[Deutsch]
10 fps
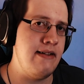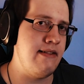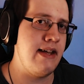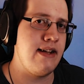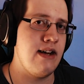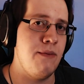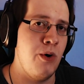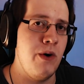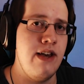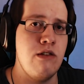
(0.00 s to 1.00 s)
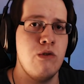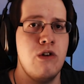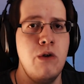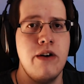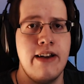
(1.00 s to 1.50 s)
Denker, Poet
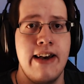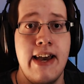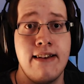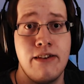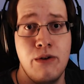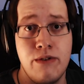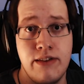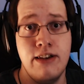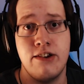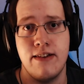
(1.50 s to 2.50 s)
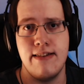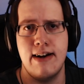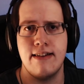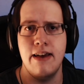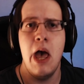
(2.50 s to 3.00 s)
und Lyriker XQC schon
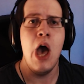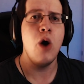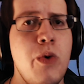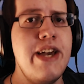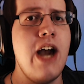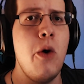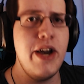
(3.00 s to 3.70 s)
sagte, we go